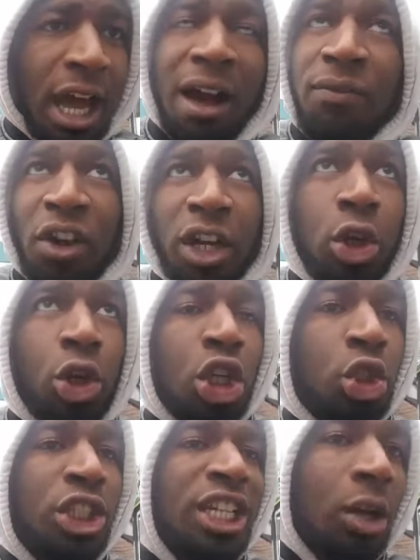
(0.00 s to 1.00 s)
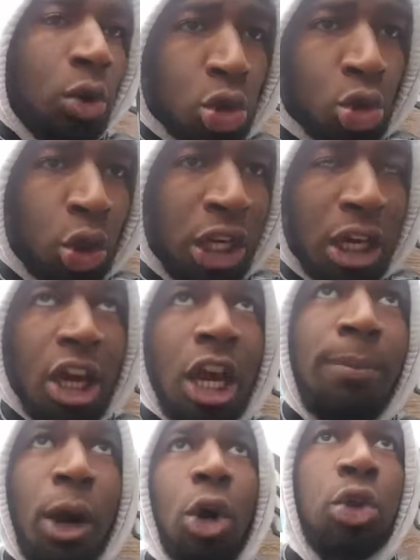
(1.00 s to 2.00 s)
afin que lorsque ça construit,
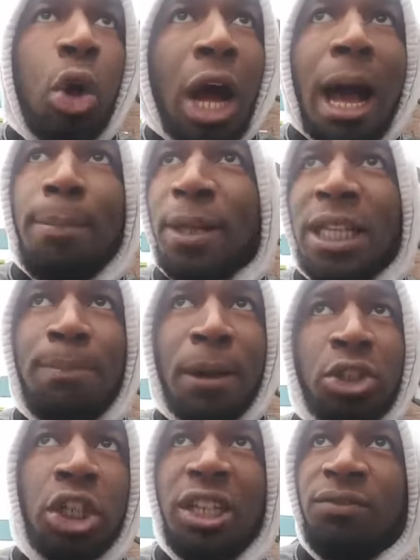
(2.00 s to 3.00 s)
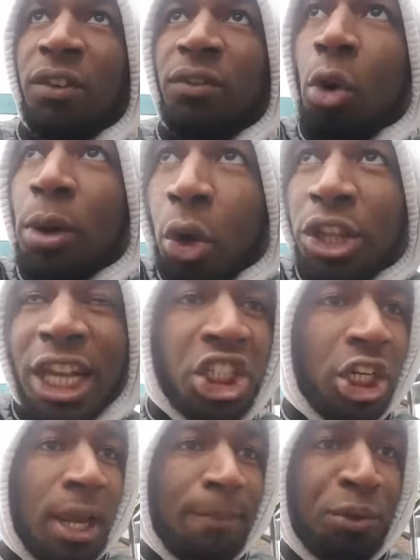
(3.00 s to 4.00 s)
eh ben, on doit appeler des personnes qui vivent en,
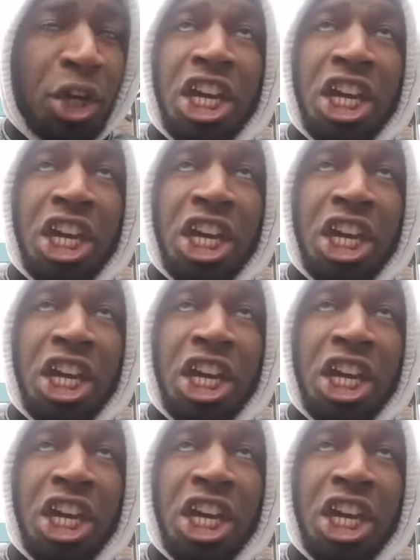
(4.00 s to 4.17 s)
HLM,